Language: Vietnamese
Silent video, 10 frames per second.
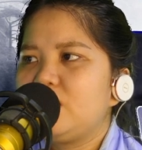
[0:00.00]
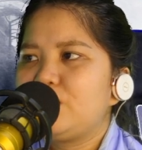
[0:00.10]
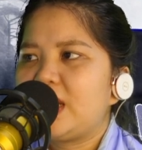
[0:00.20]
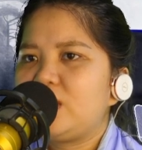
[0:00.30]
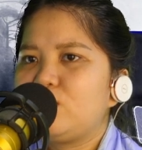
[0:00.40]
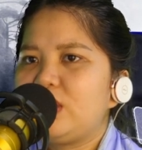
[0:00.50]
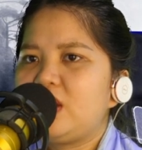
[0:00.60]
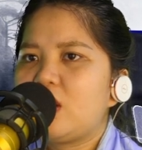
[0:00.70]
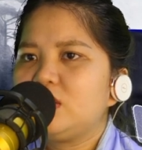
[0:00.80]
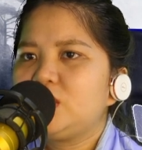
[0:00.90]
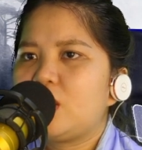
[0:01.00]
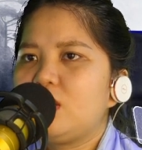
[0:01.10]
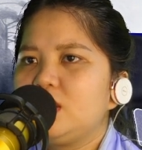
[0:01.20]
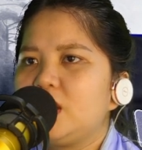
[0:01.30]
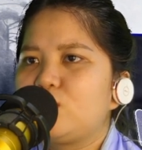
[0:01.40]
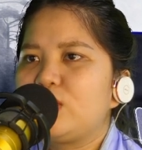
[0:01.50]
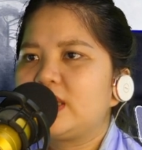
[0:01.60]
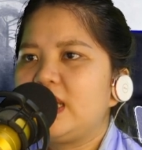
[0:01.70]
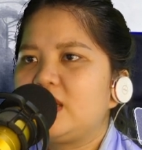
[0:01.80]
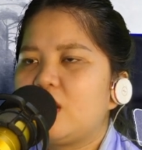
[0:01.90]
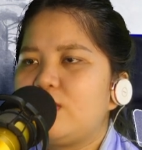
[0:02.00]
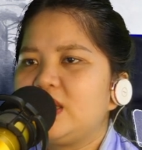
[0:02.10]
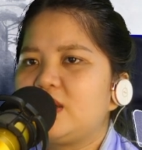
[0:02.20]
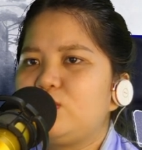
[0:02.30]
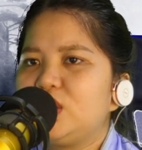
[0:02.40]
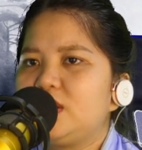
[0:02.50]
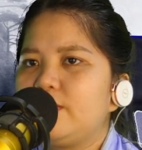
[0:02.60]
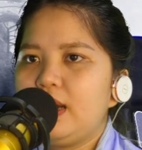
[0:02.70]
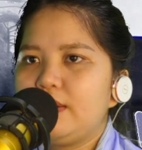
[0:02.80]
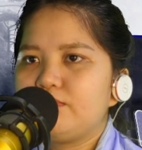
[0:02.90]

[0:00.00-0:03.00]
điều này đủ để nói rõ Nghịch Nguyệt Điện không hề tầm thường,